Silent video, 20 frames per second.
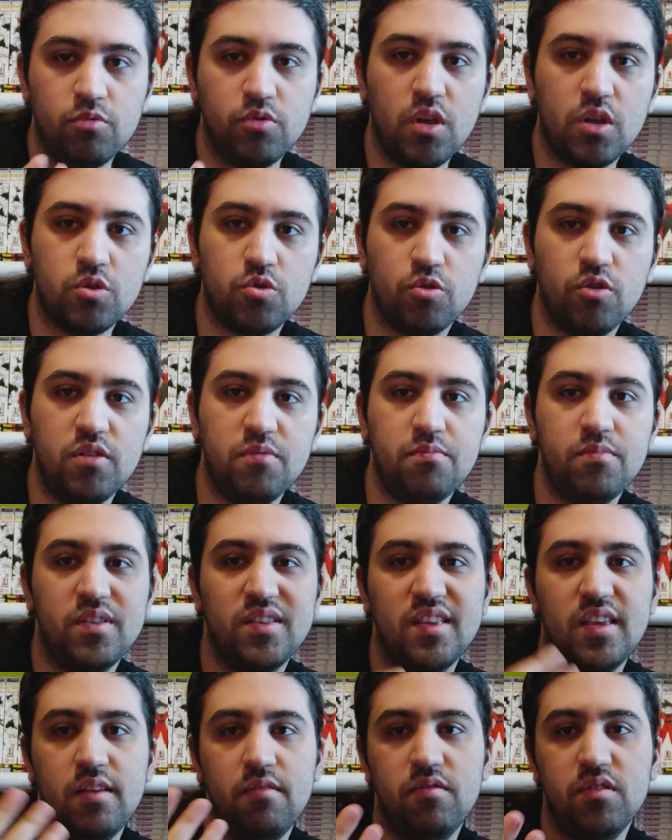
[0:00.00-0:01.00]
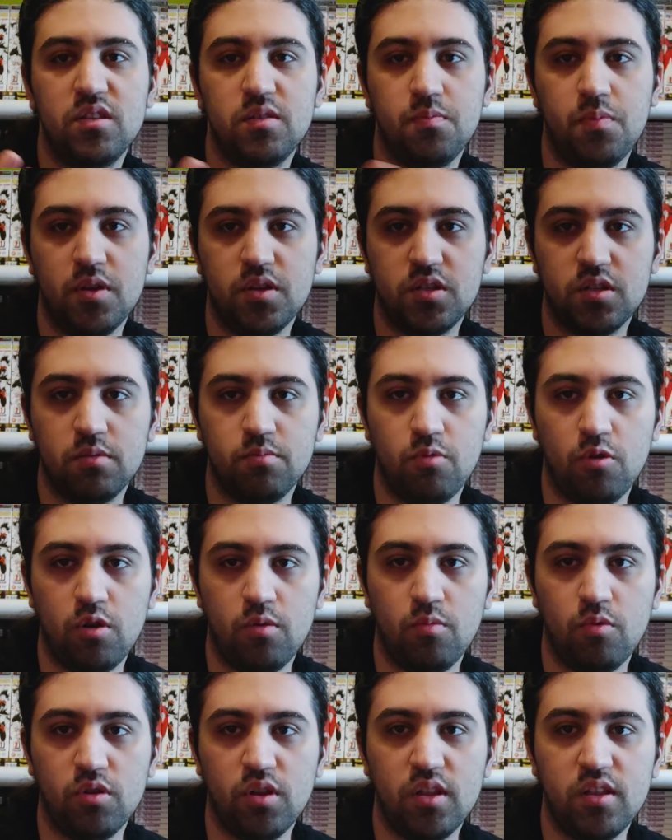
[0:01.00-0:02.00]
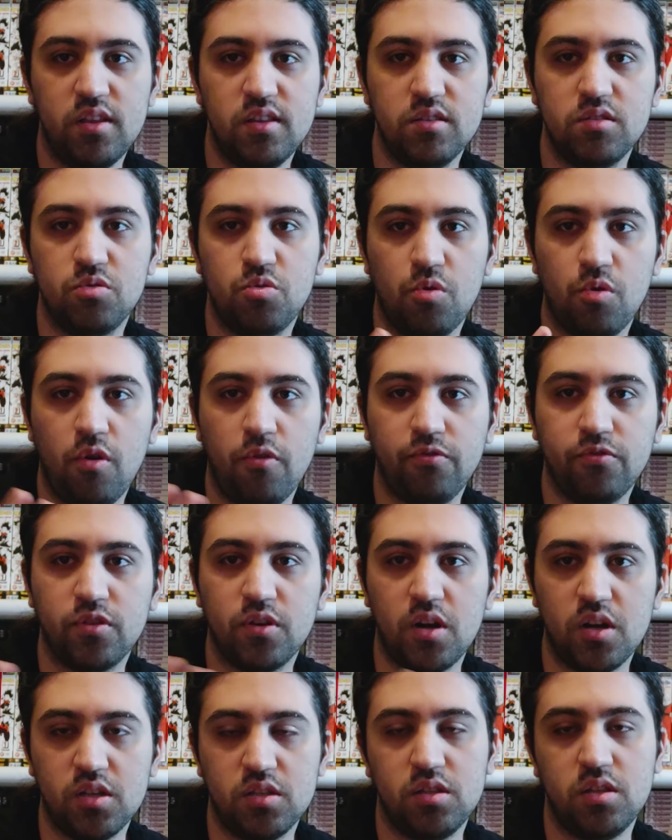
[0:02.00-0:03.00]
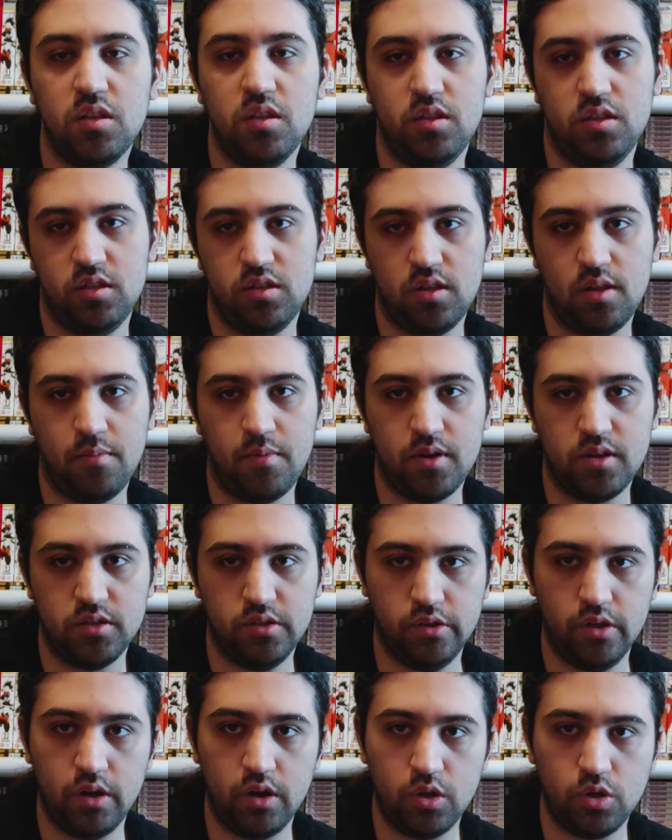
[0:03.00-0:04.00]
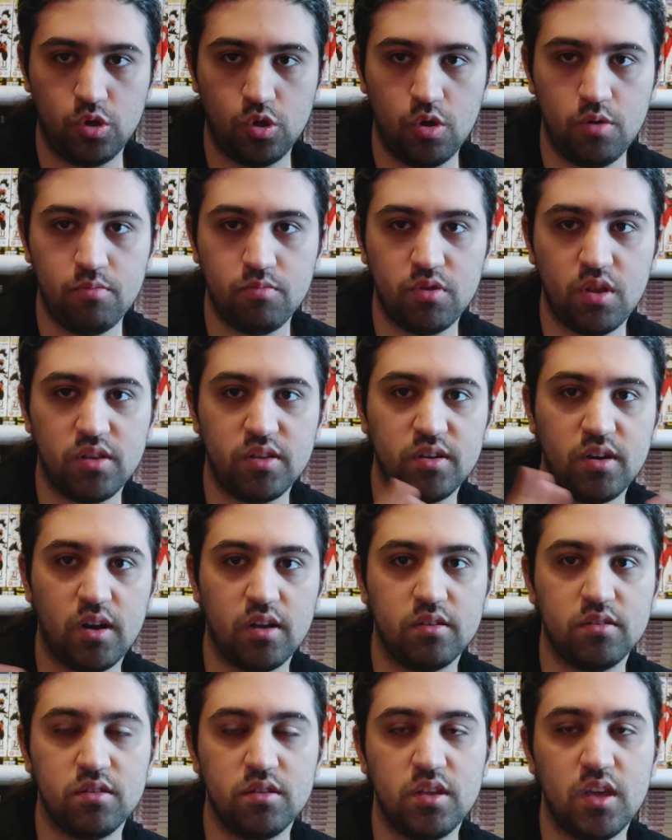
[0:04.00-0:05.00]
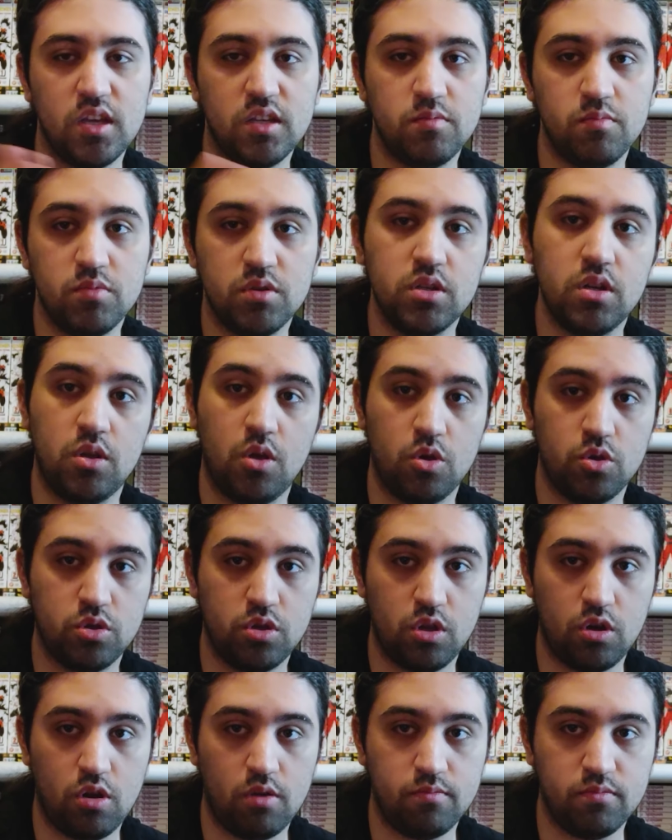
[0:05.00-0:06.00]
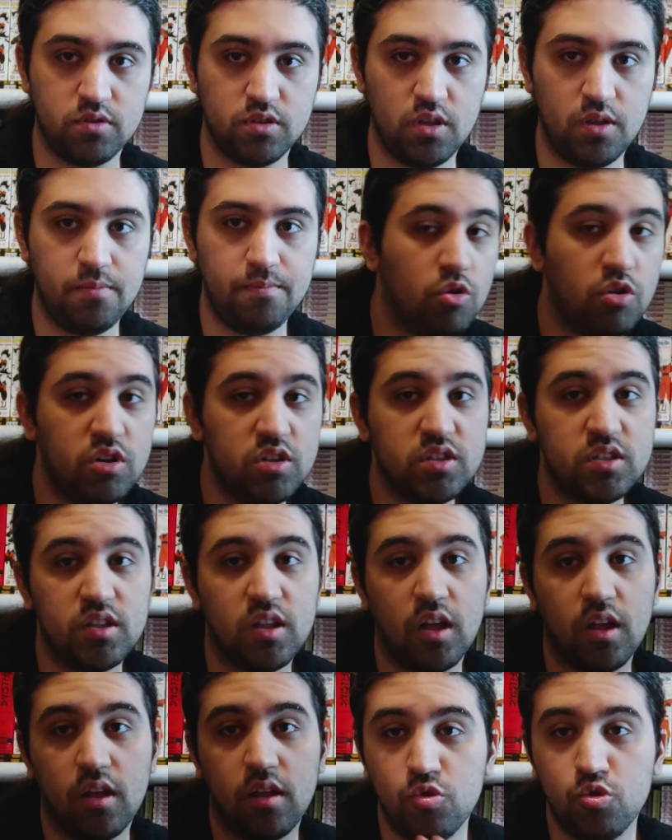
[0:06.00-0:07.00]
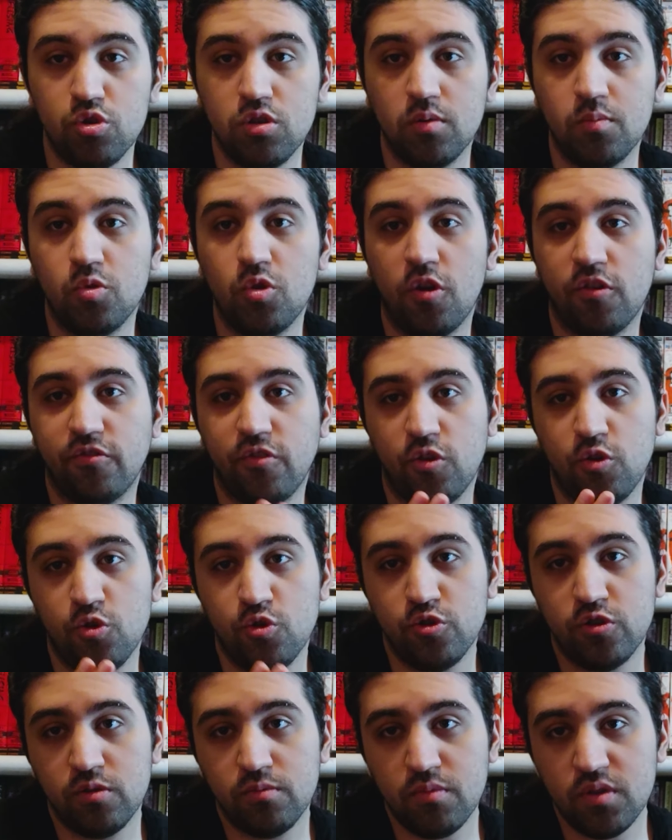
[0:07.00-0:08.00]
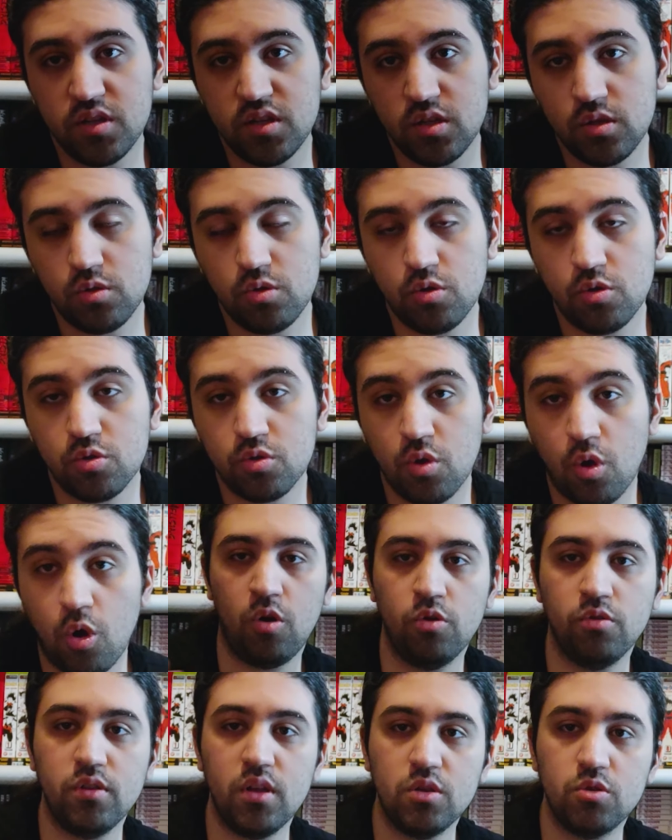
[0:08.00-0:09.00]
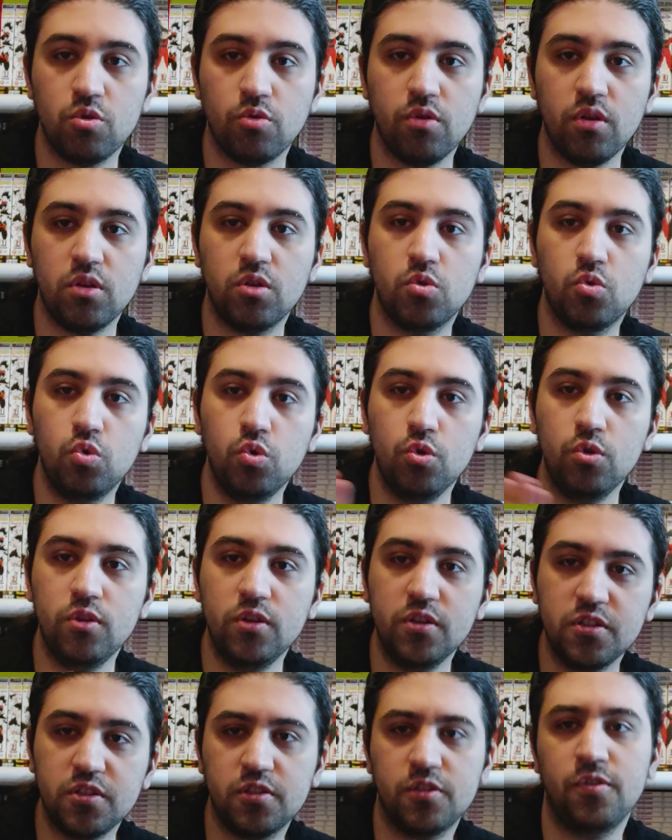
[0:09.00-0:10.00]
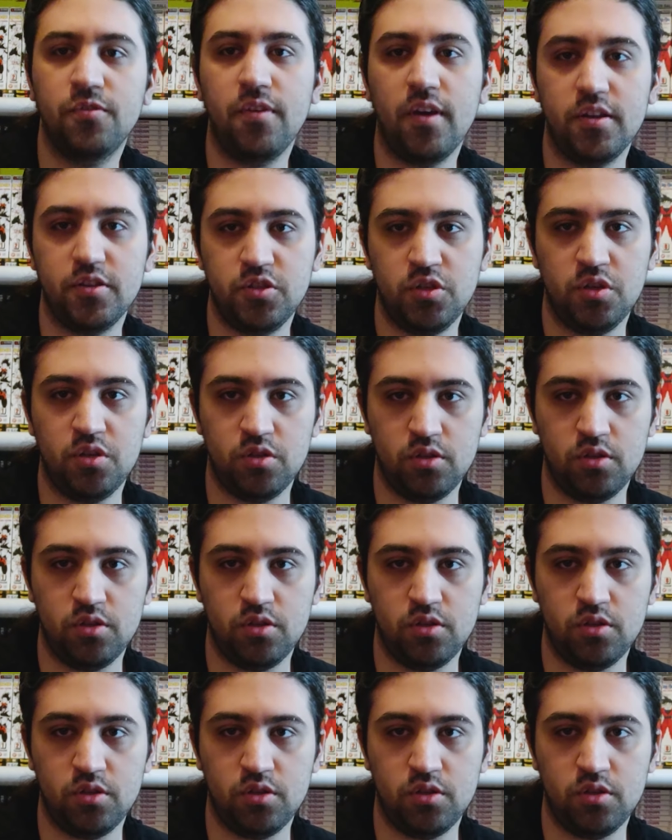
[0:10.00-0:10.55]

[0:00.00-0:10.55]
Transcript: Bundan sonra bir TV special bölümü olan History of Trunks'ı izlemeniz gerekiyor. Bu da Trunks'ın geçmişini gösteriyor bize. Sonrasında 124 ve 125'i izliyoruz. Ondan sonra Cooler's Revenge öğrenci